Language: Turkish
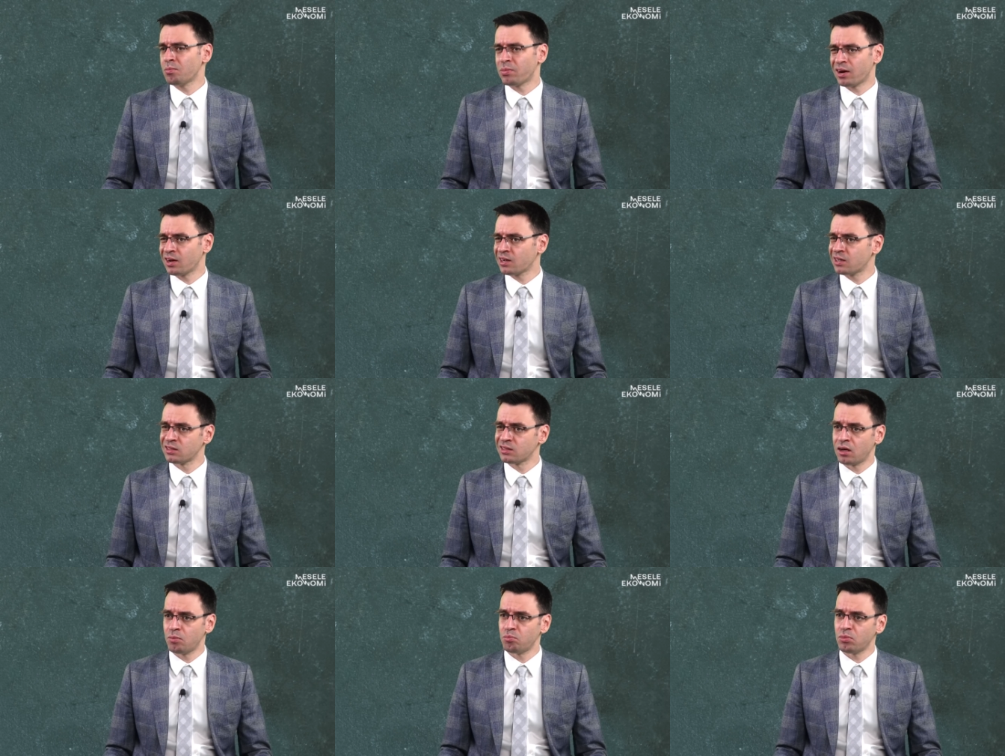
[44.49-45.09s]
para
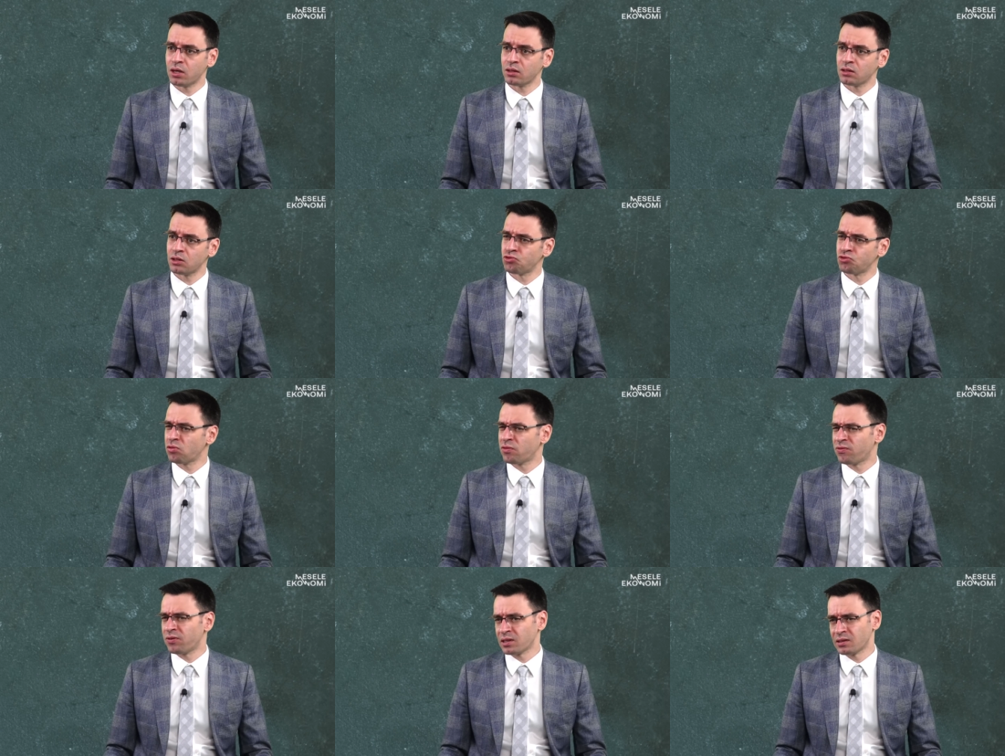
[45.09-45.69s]
kazanmakla
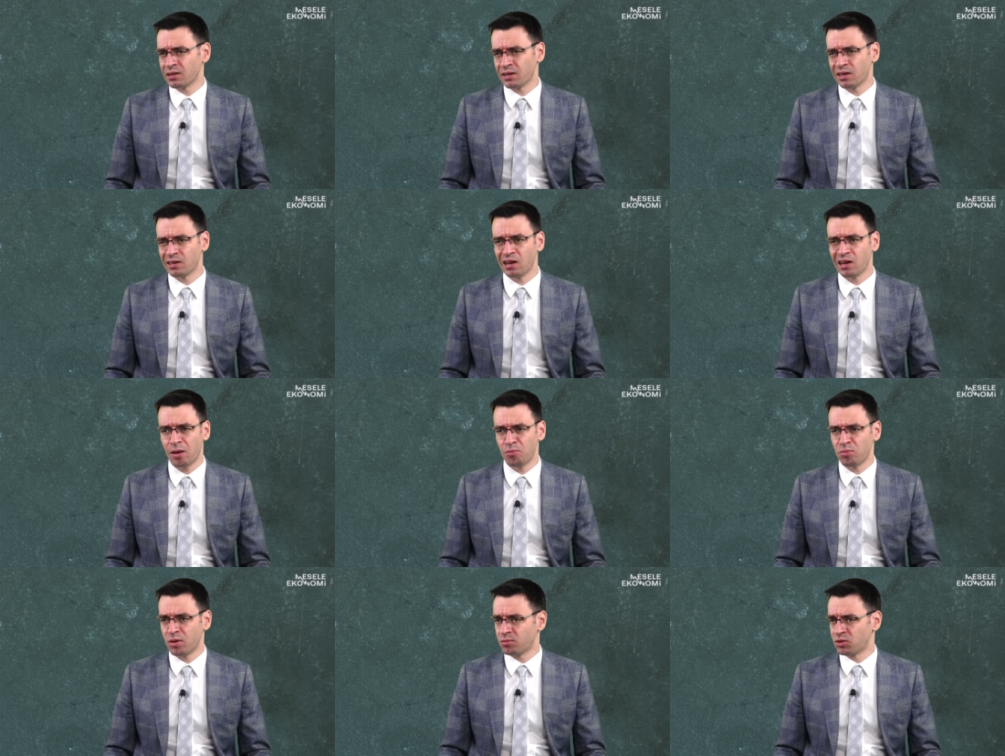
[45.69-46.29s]
çok fazla
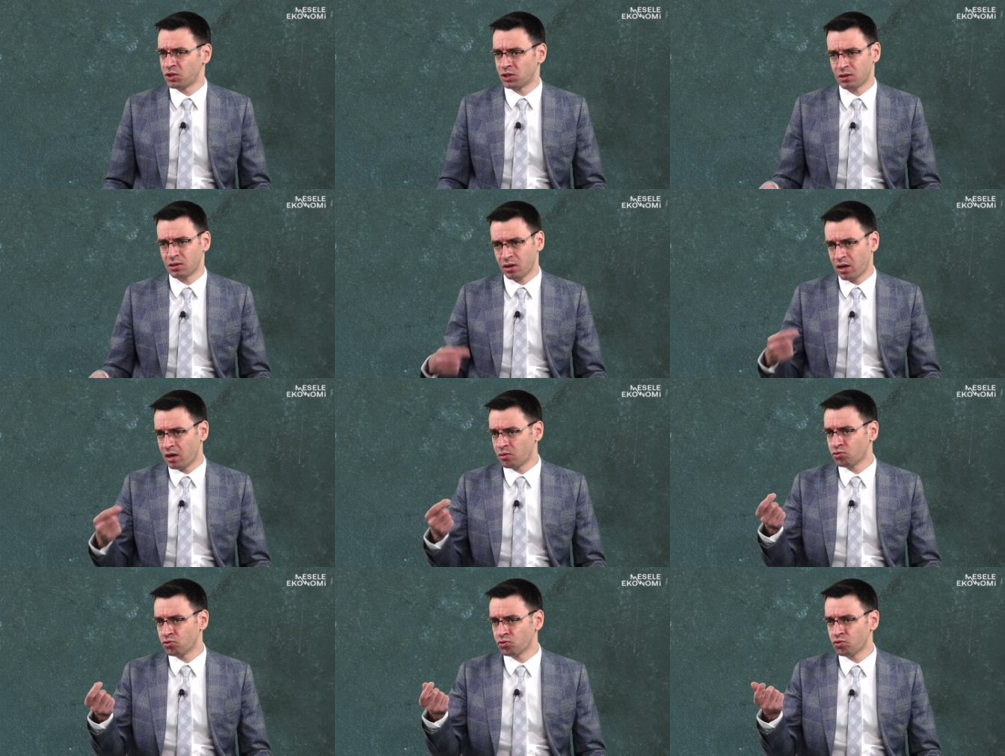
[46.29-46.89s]
ilgilenmemiştir.
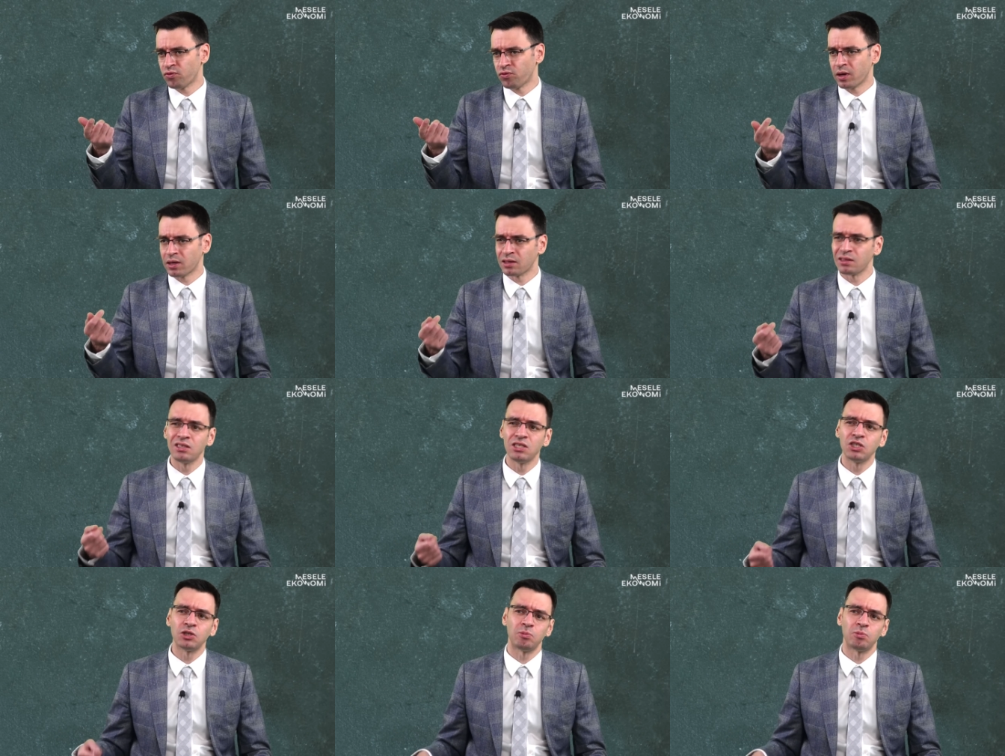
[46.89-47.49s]
Yani onun ufak
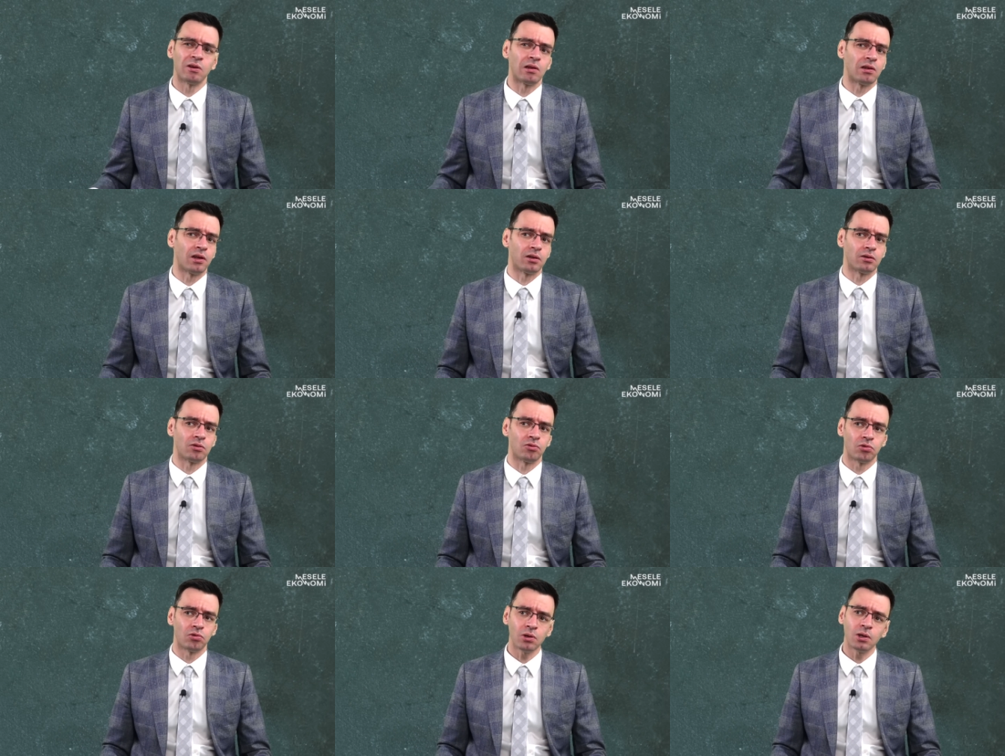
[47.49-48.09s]
niş bir
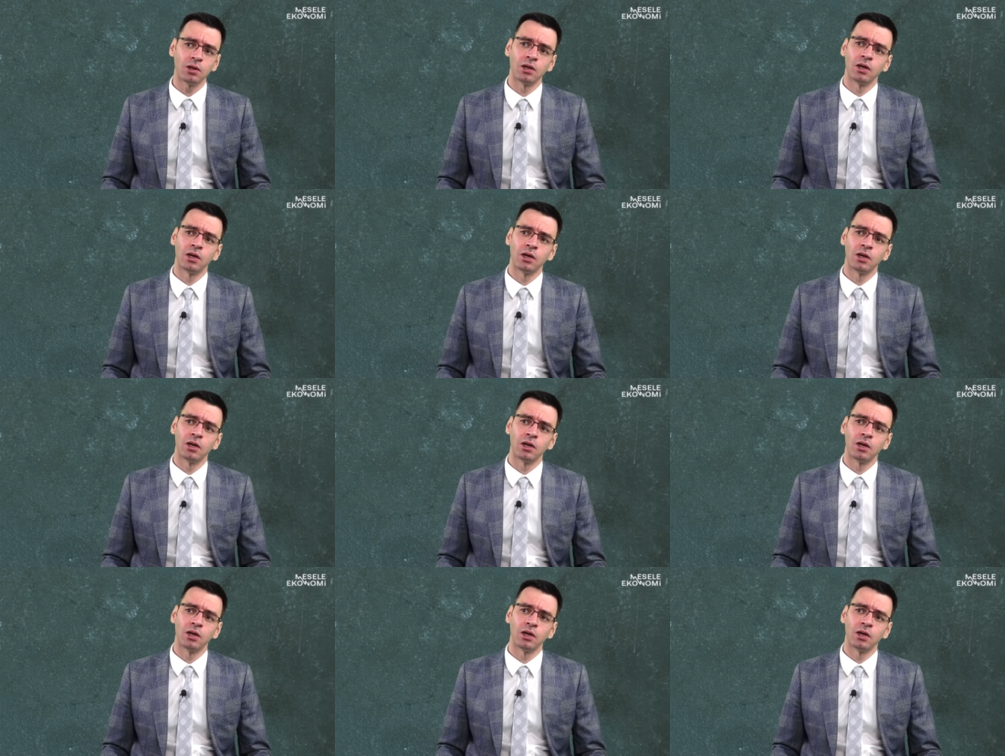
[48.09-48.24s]
alanı durum.